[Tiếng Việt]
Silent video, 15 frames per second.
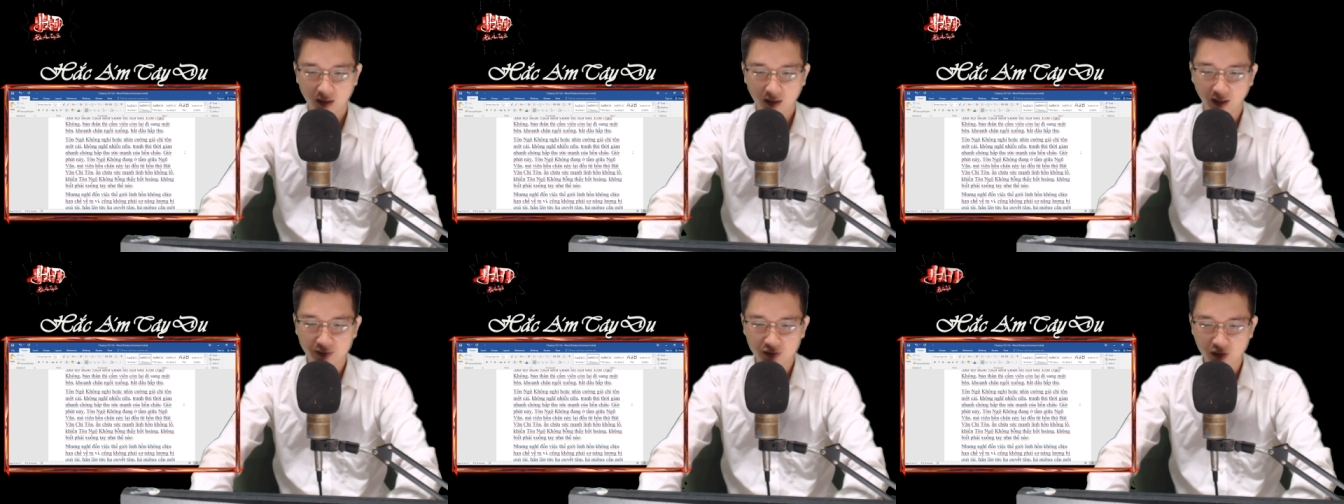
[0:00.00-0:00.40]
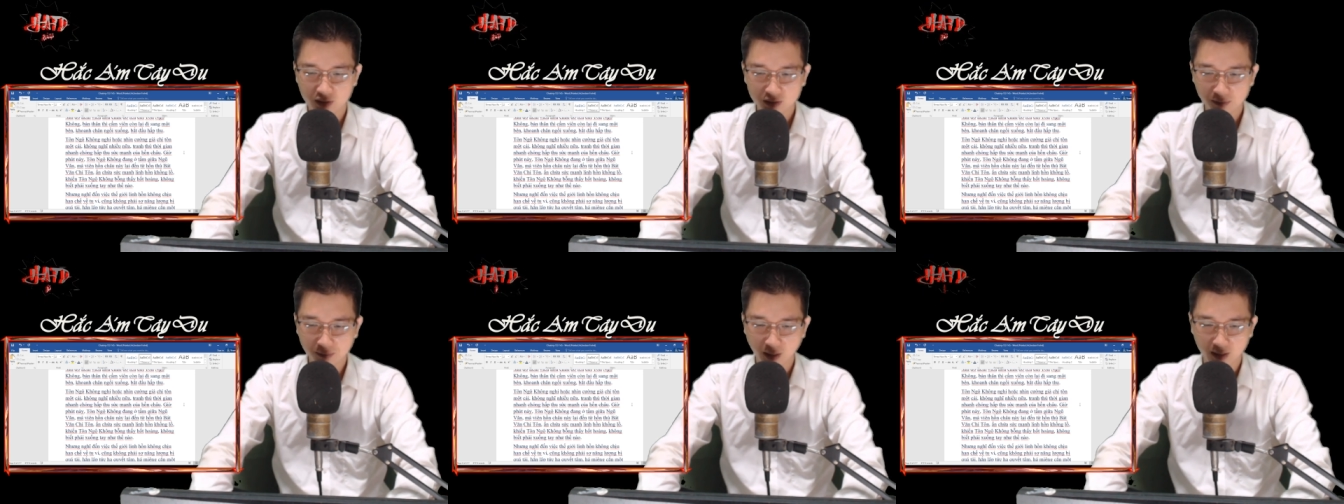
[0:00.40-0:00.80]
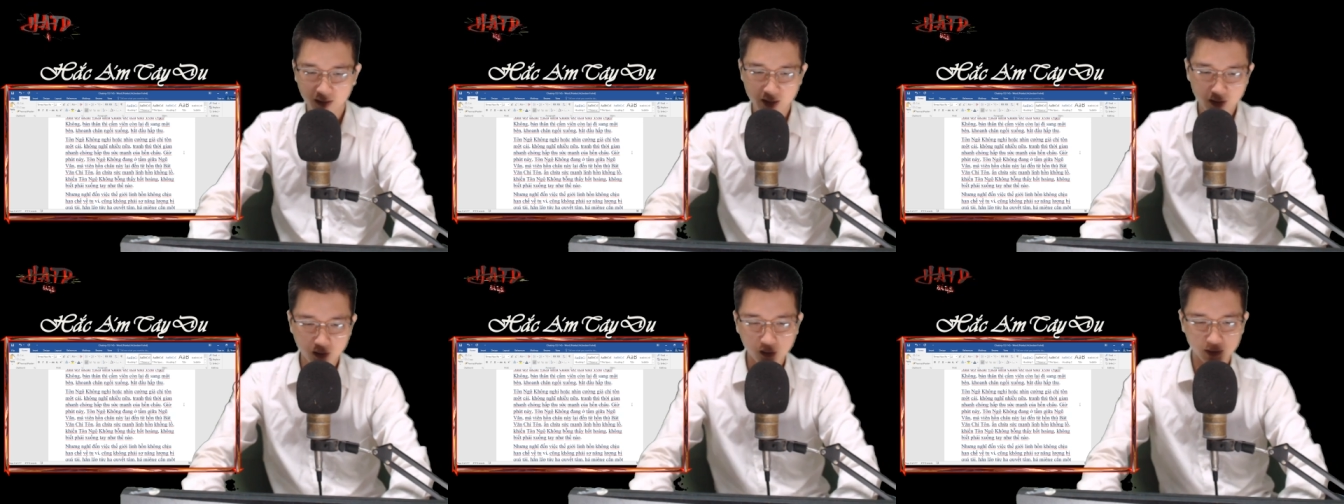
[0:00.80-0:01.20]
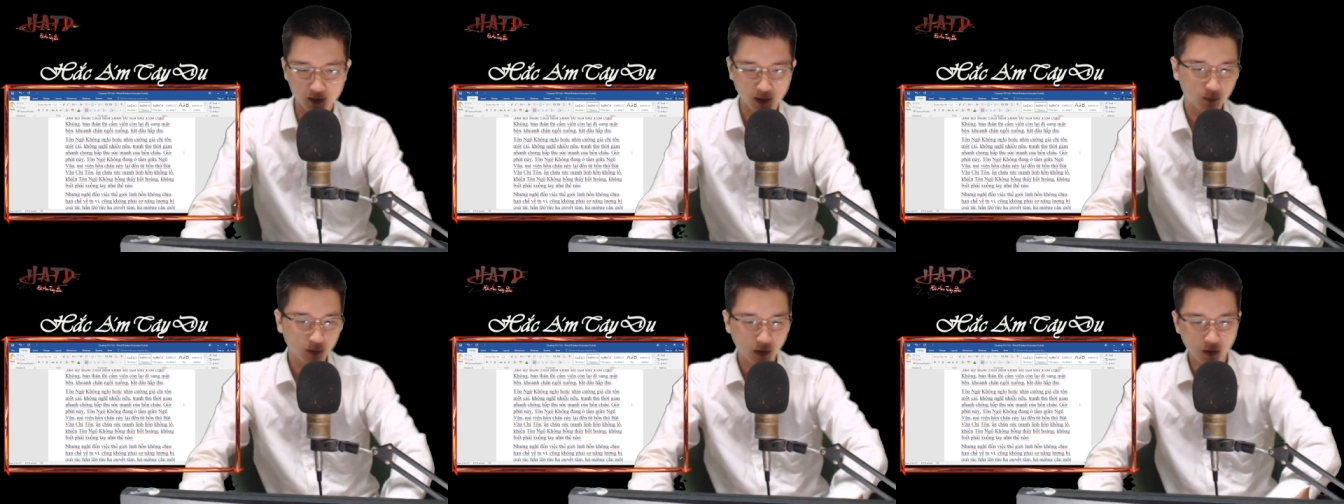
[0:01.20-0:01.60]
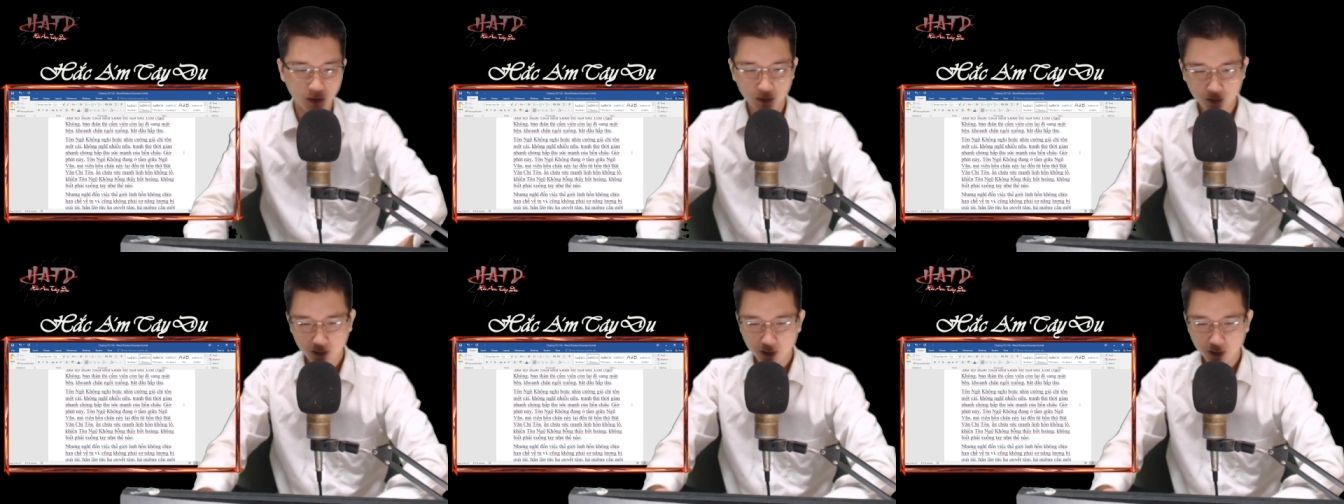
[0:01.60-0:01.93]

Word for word: ẩn chứa sức mạnh linh hồn khổng lồ,